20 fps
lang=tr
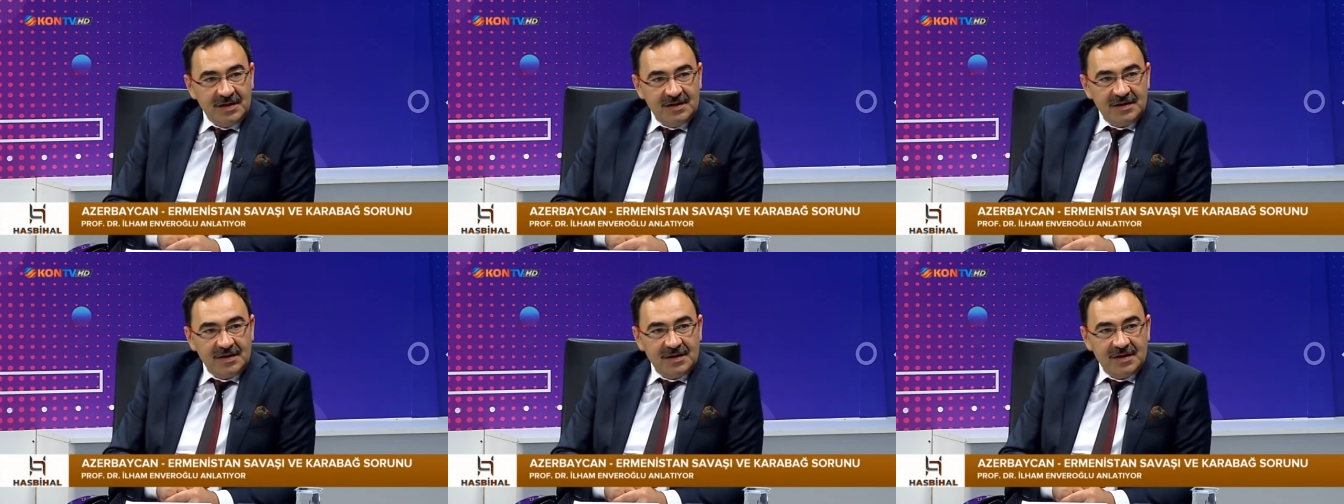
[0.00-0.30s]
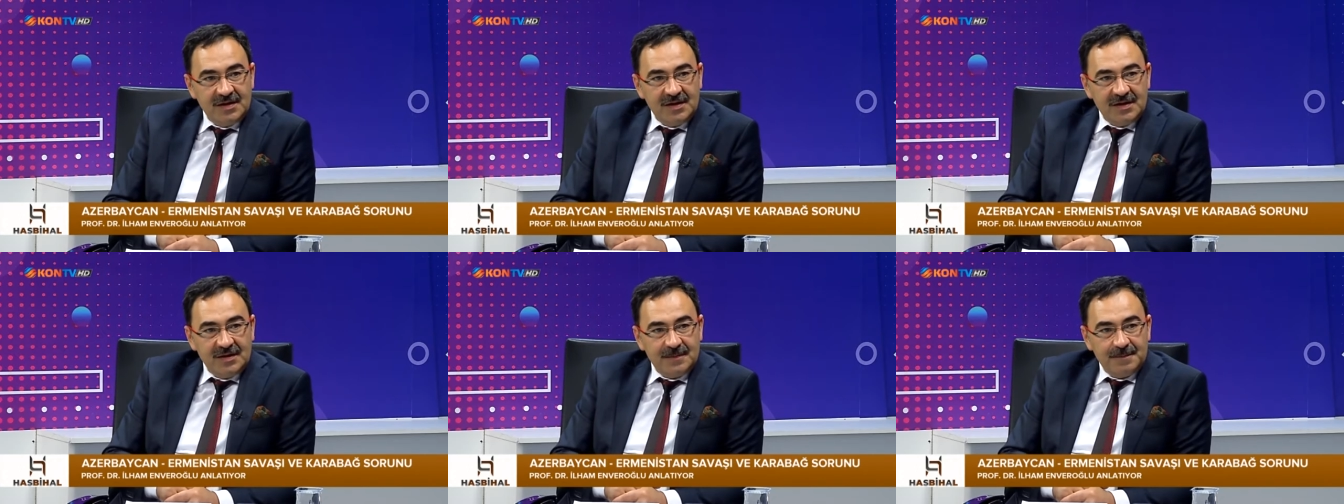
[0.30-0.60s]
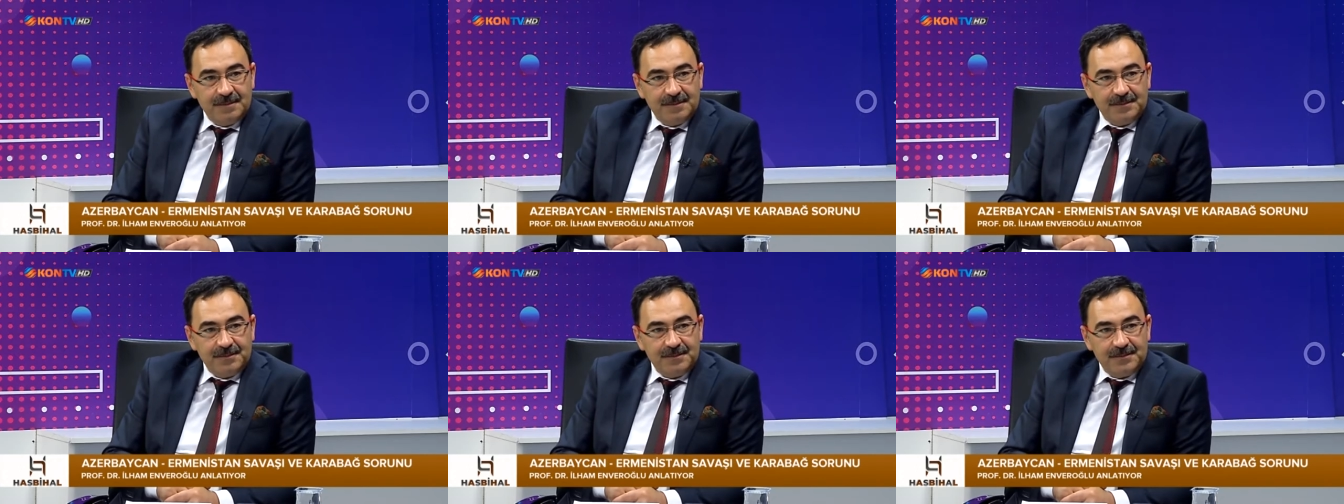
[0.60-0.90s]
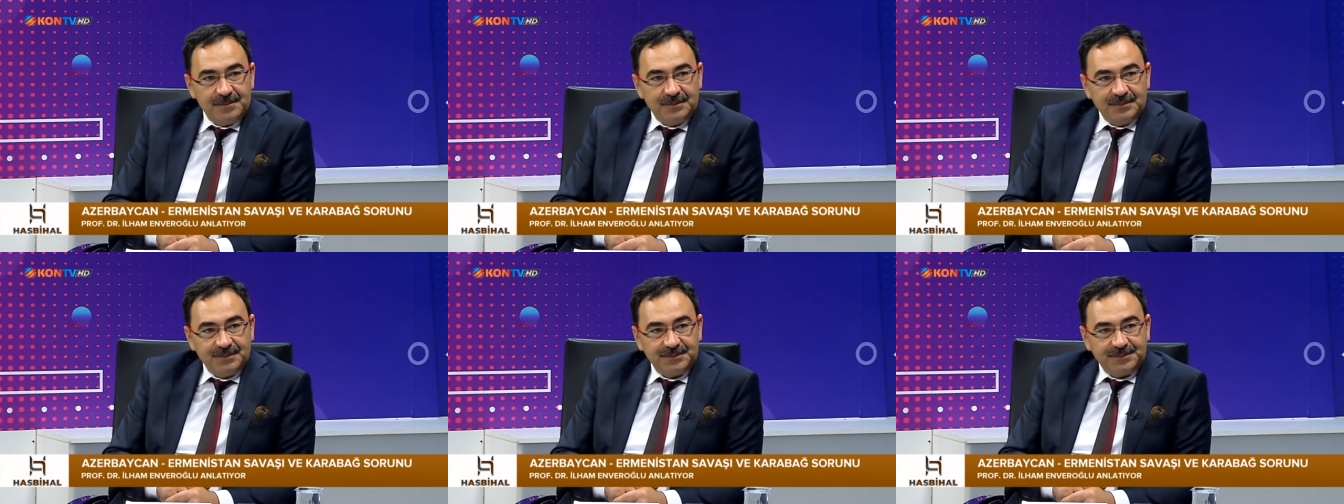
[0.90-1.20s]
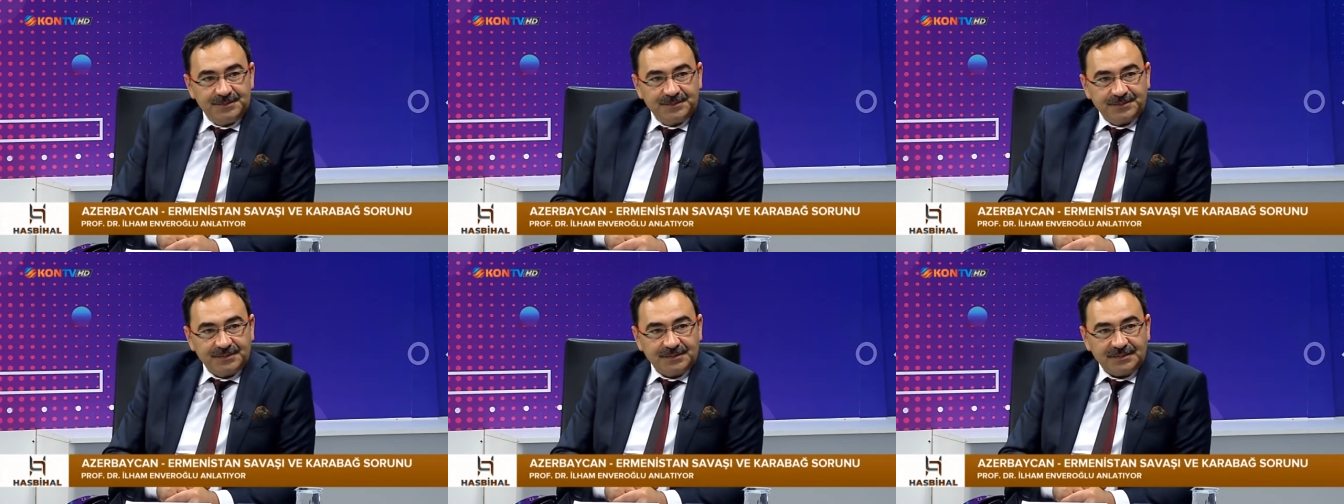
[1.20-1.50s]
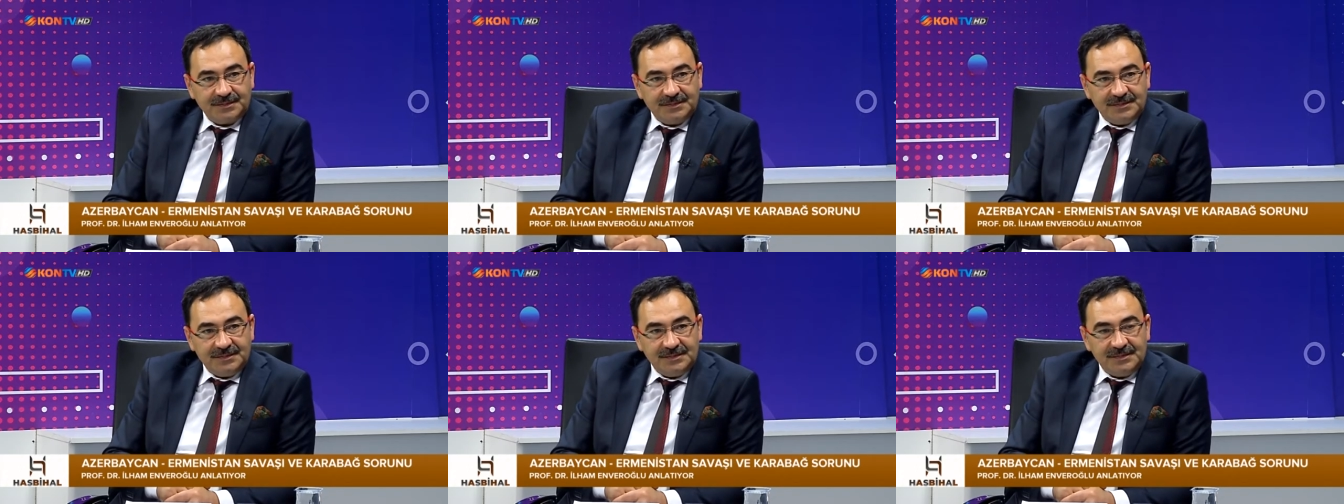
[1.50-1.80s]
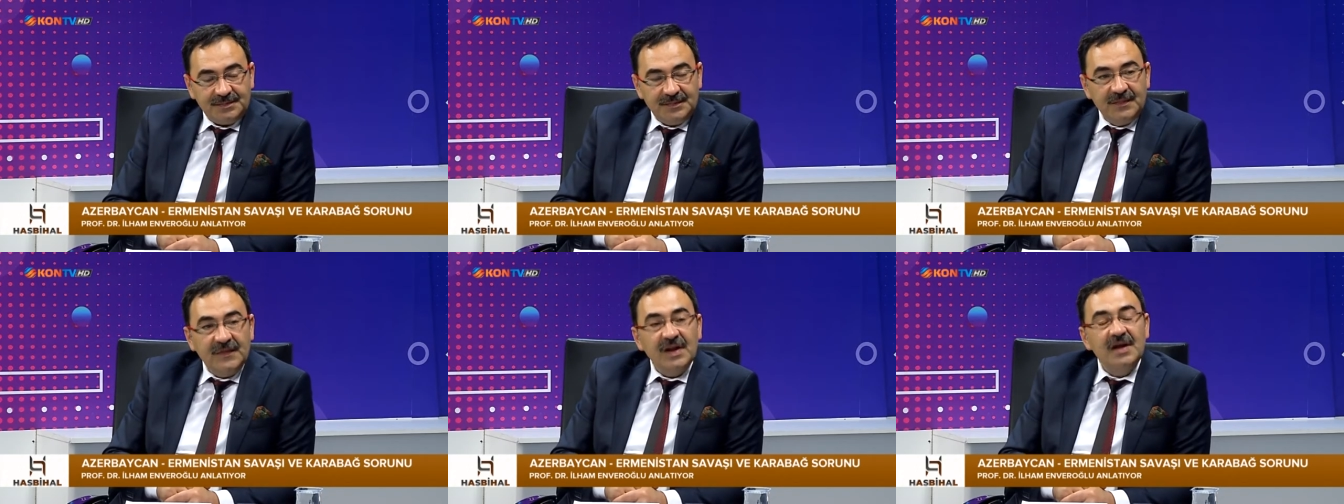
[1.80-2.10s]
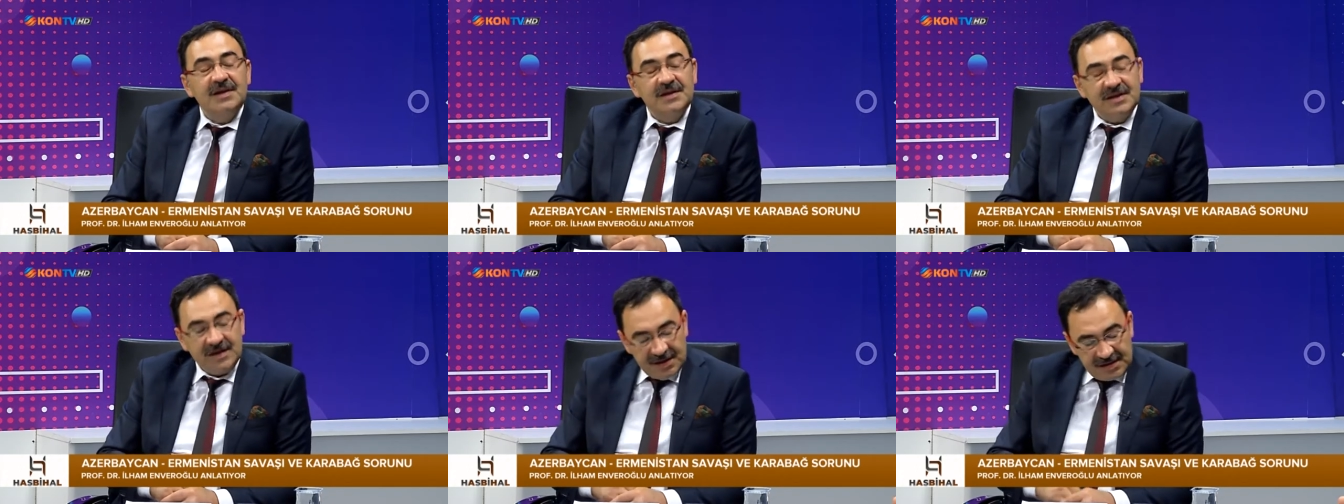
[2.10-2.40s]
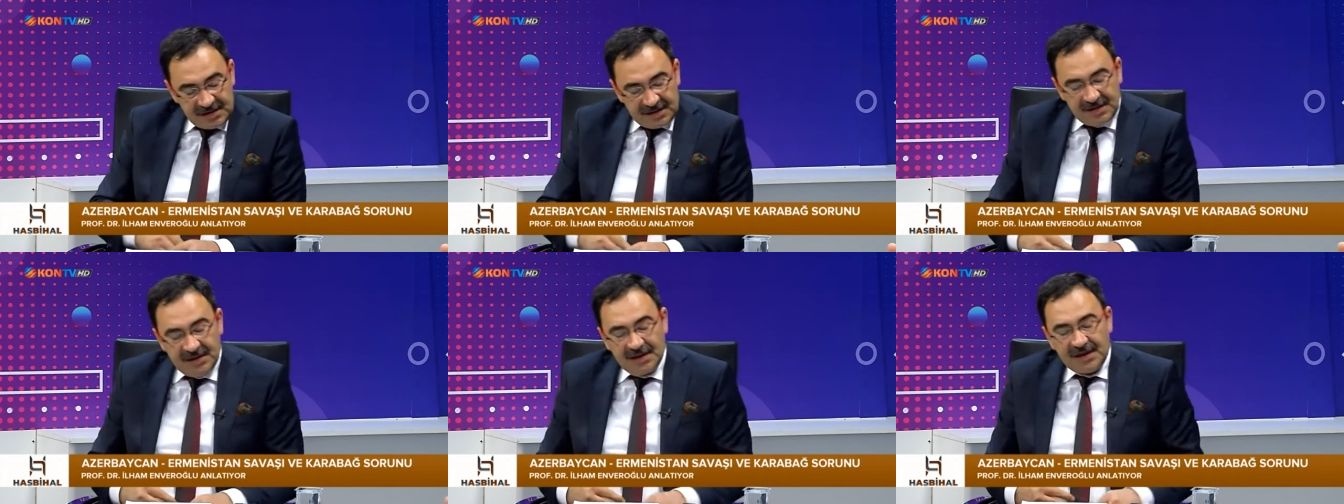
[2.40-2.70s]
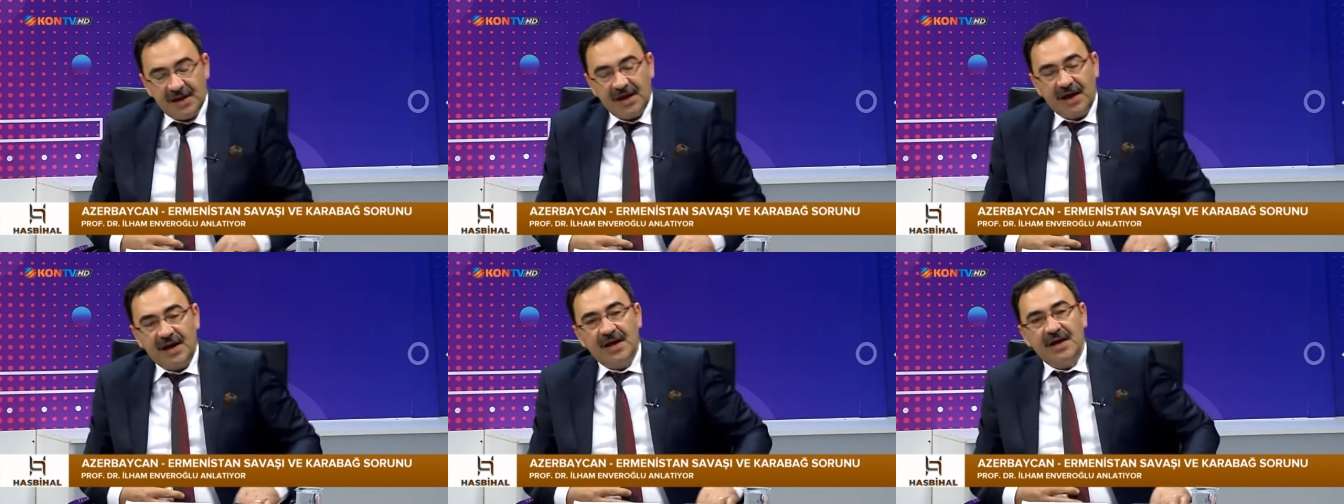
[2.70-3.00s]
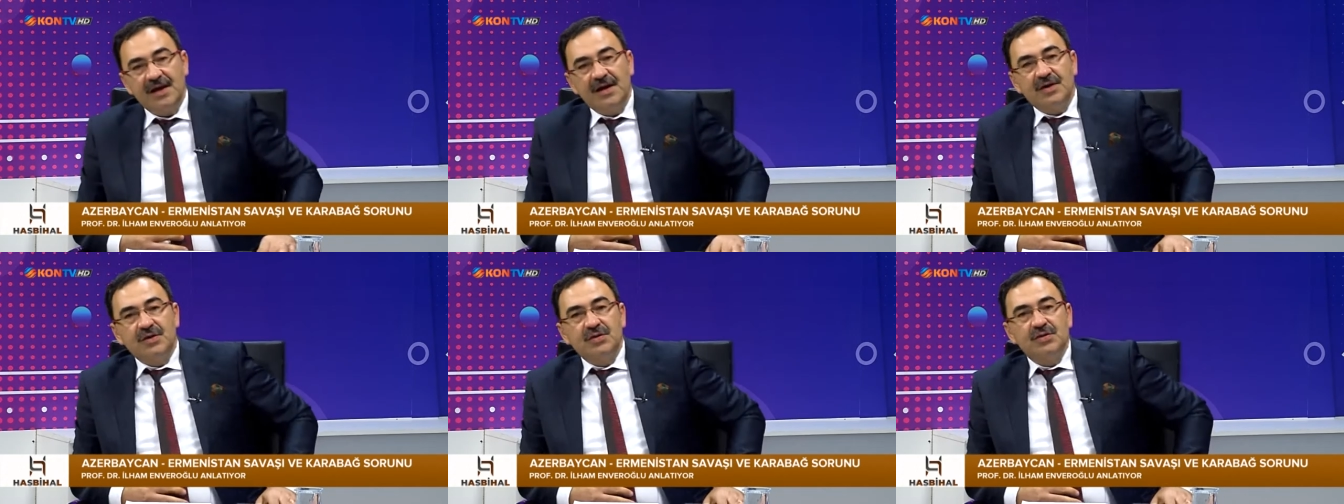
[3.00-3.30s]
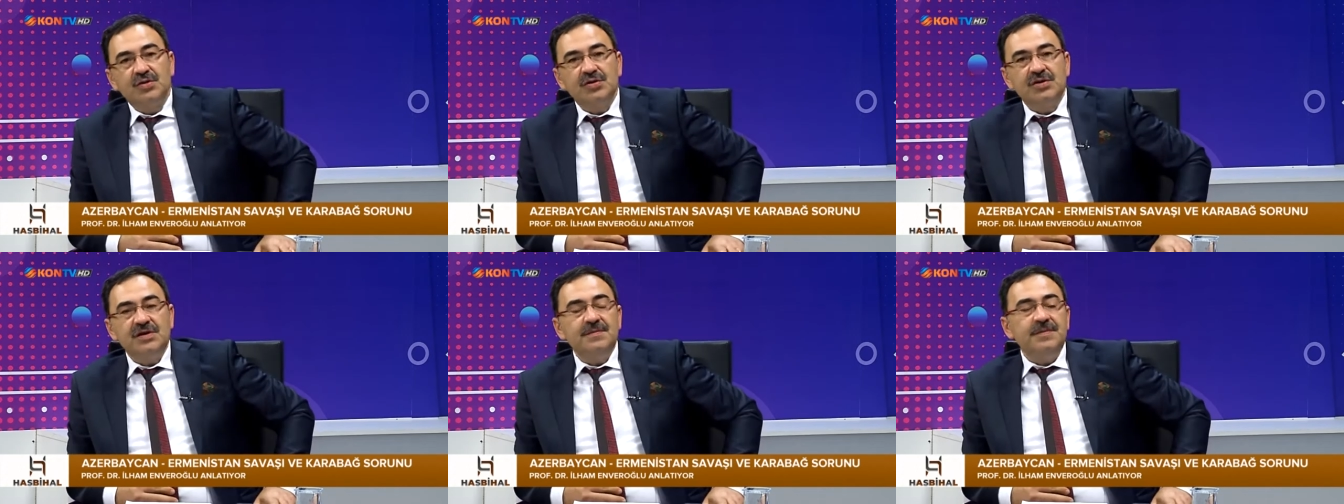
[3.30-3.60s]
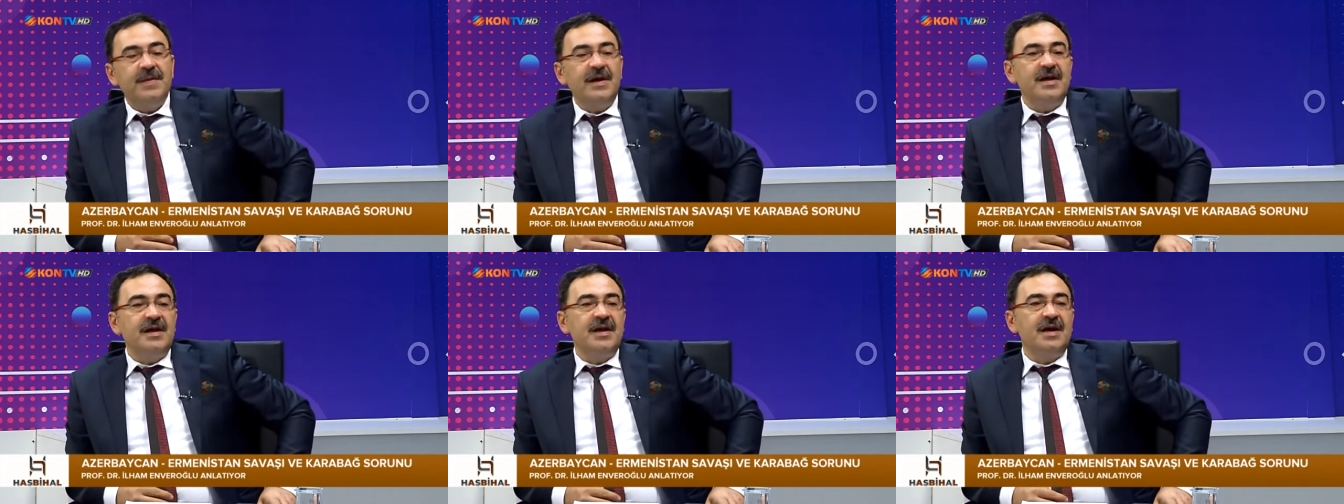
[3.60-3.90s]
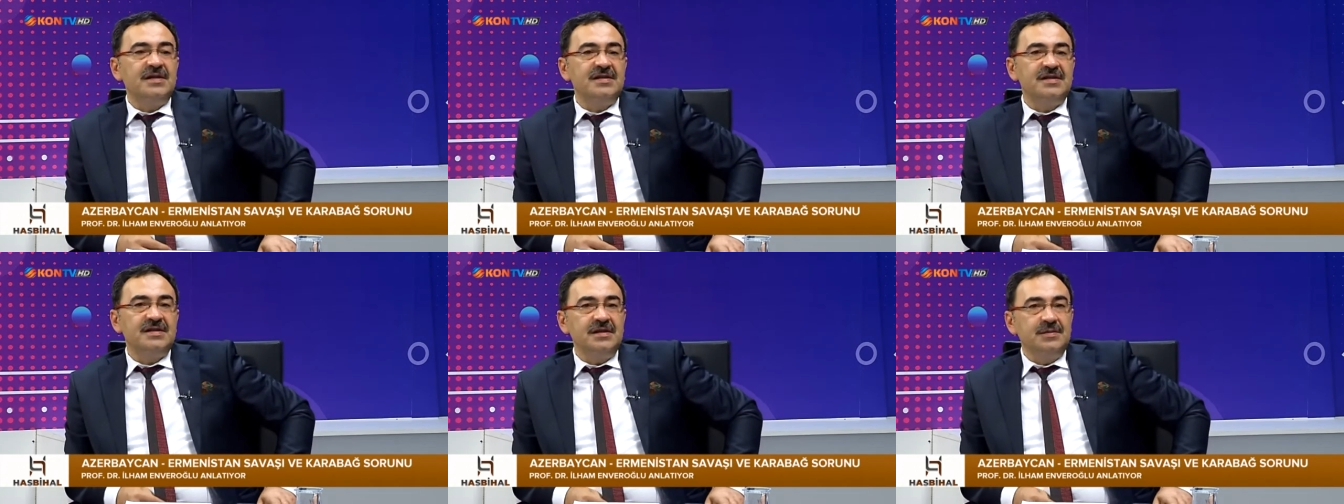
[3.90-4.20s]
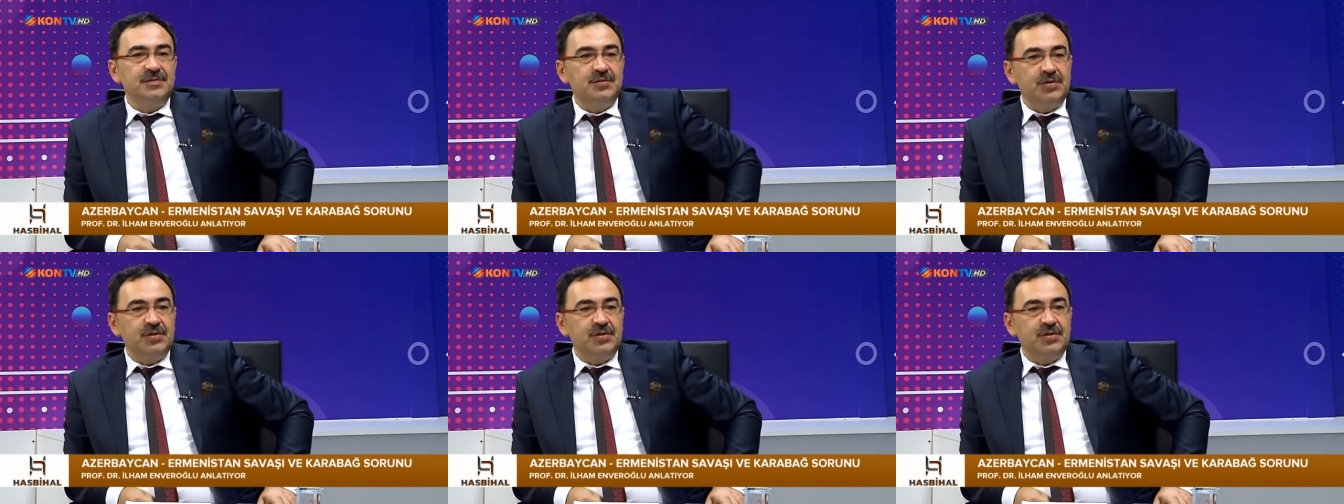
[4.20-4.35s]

Zaten o Osmanlı'ya karşı kışkırtan Kesinlikle. da Ruslar değil mi? Rus Ermenileri.